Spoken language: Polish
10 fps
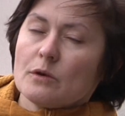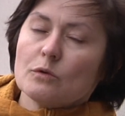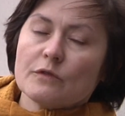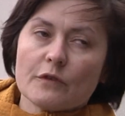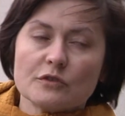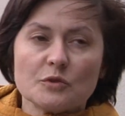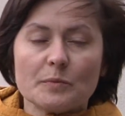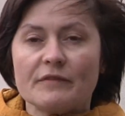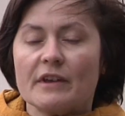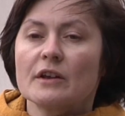utworzyć
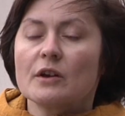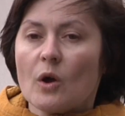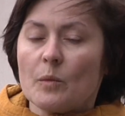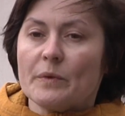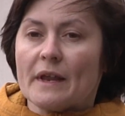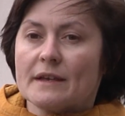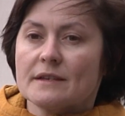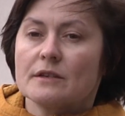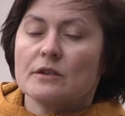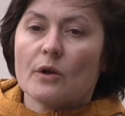pewien
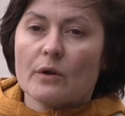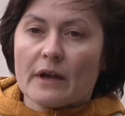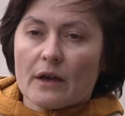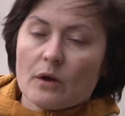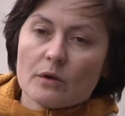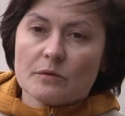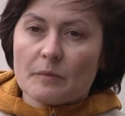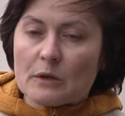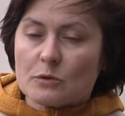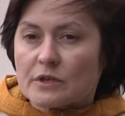kompleks, drogę od
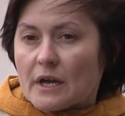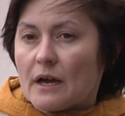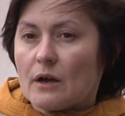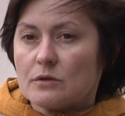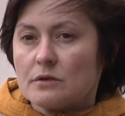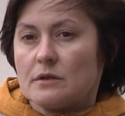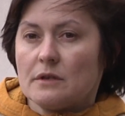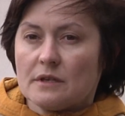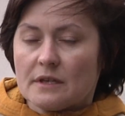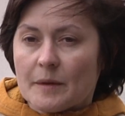maluszka, od
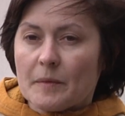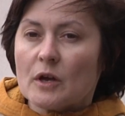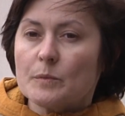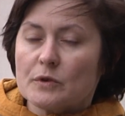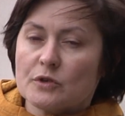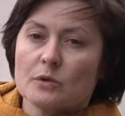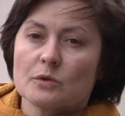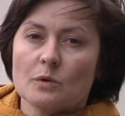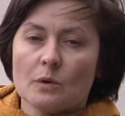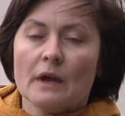e, samego
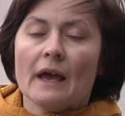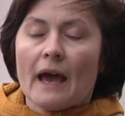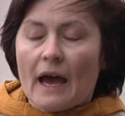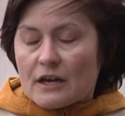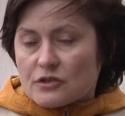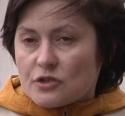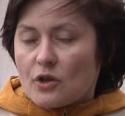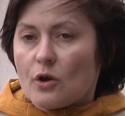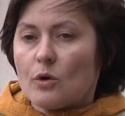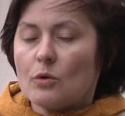początku, aż
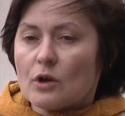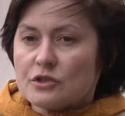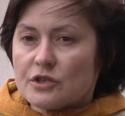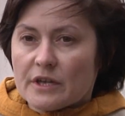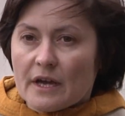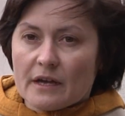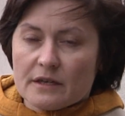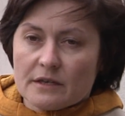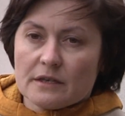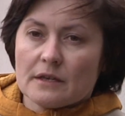do ukończenia
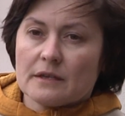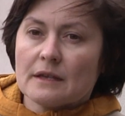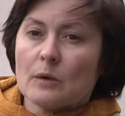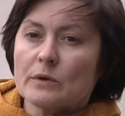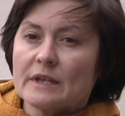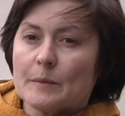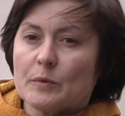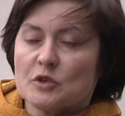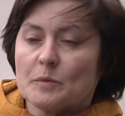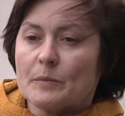nauki na
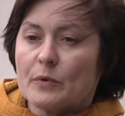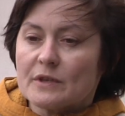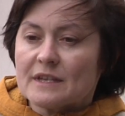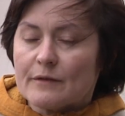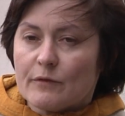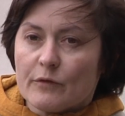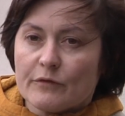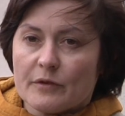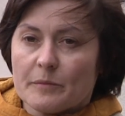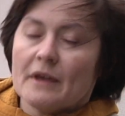poziomie
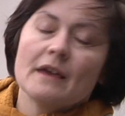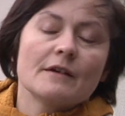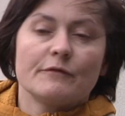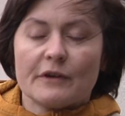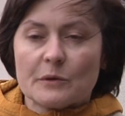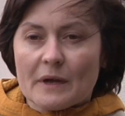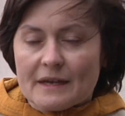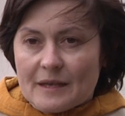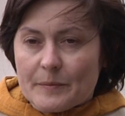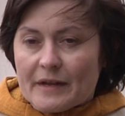podstawowym w
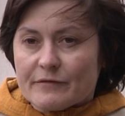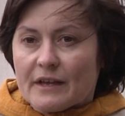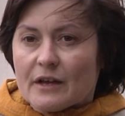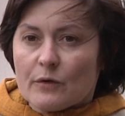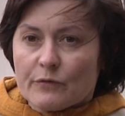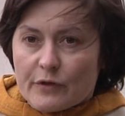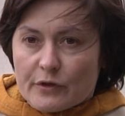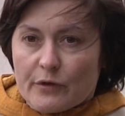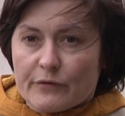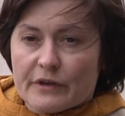warunkach naprawdę
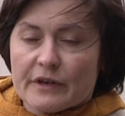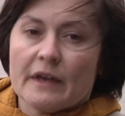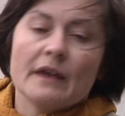komfortowych.